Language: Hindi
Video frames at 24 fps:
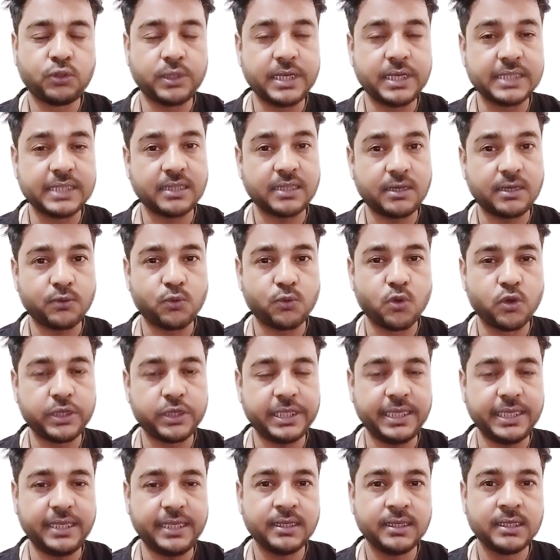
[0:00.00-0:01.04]
तो नज़र
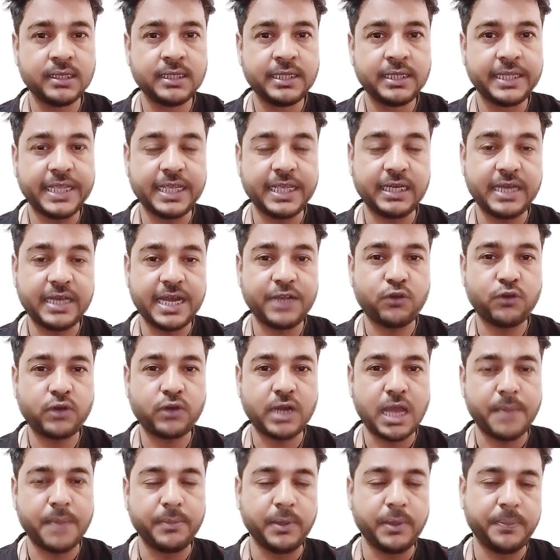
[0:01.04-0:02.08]
होगी इंग्लैंड
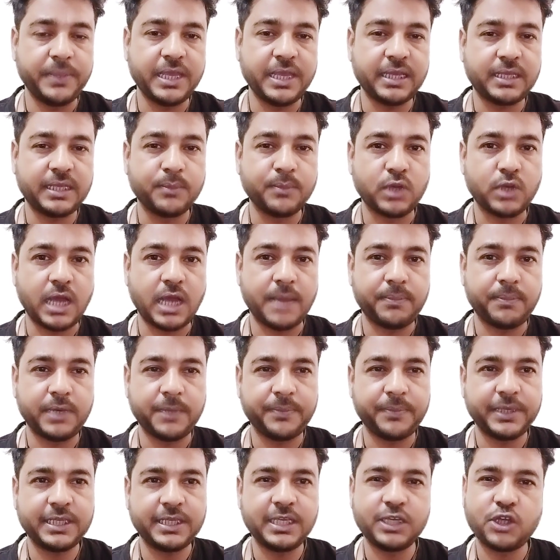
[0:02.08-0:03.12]
और नामीबिया के
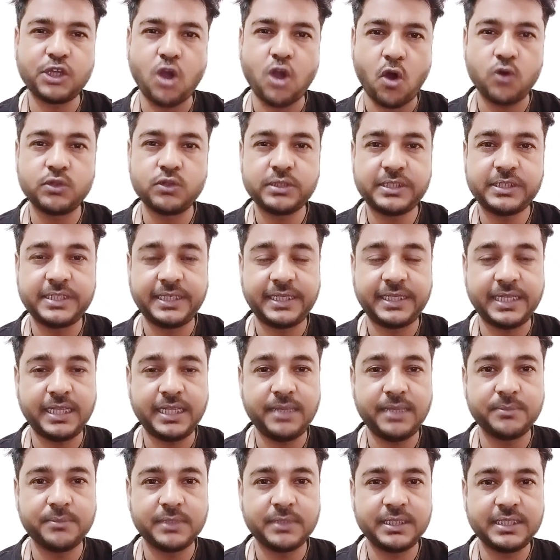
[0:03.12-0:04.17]
मुकाबले पे कि कौन सी
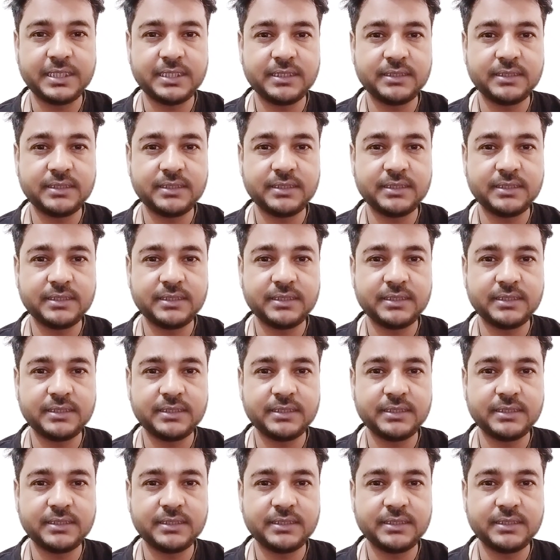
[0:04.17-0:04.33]
टीम